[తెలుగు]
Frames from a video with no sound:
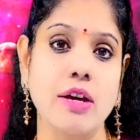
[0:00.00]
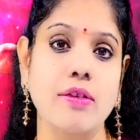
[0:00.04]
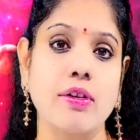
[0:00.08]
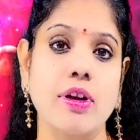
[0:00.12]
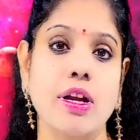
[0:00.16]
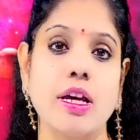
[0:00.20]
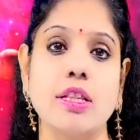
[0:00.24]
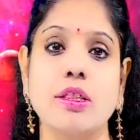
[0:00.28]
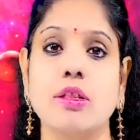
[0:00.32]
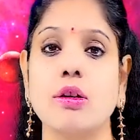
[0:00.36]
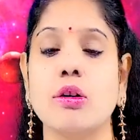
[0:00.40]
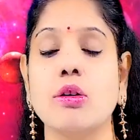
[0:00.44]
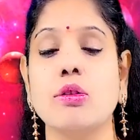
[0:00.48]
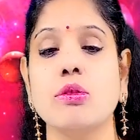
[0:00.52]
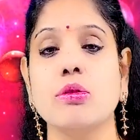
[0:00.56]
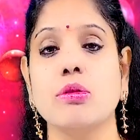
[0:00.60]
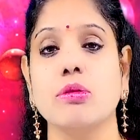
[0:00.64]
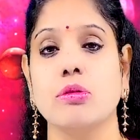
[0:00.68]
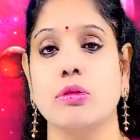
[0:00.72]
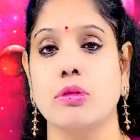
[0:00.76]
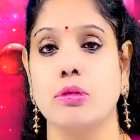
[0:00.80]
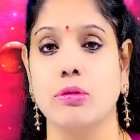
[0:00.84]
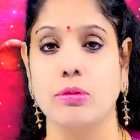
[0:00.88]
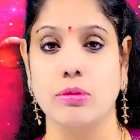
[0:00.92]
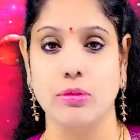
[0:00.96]

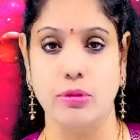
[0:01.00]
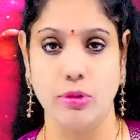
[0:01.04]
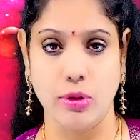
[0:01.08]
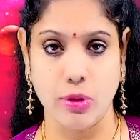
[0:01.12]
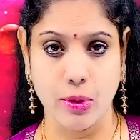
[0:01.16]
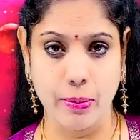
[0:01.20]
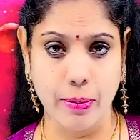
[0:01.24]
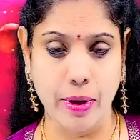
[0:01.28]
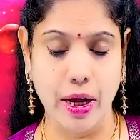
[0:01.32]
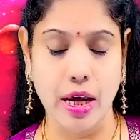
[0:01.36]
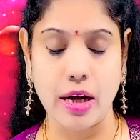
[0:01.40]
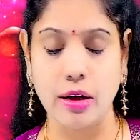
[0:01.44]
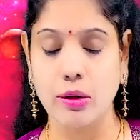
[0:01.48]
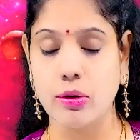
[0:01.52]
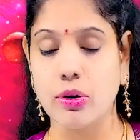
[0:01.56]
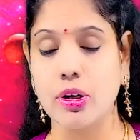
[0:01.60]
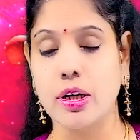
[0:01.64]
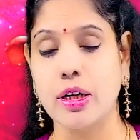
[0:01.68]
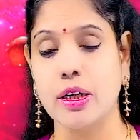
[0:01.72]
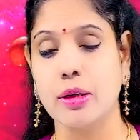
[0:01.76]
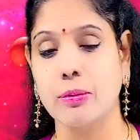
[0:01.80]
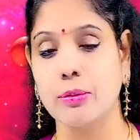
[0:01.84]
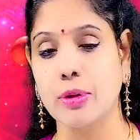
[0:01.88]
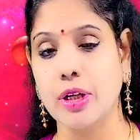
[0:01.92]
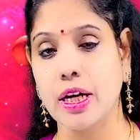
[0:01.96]
నవరాత్రులలో
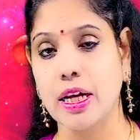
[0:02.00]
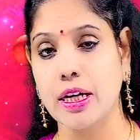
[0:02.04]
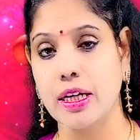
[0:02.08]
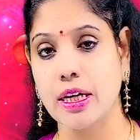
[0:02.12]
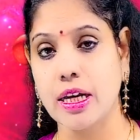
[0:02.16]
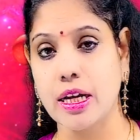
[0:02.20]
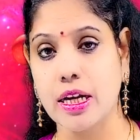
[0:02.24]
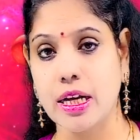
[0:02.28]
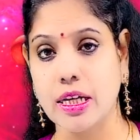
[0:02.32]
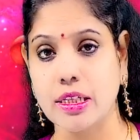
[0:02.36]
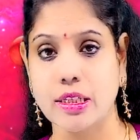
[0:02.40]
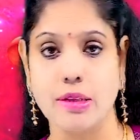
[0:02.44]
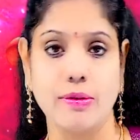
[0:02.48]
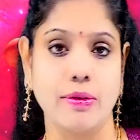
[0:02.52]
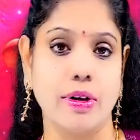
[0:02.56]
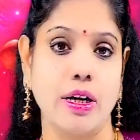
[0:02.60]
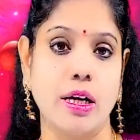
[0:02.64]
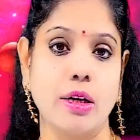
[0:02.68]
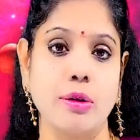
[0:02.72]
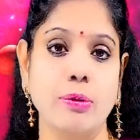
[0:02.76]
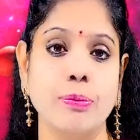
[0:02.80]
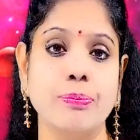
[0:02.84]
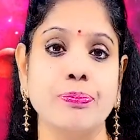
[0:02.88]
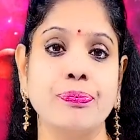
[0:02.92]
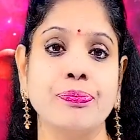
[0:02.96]
పాల్గొనటం కన్యా రాశి
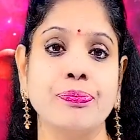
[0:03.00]
వాళ్ళు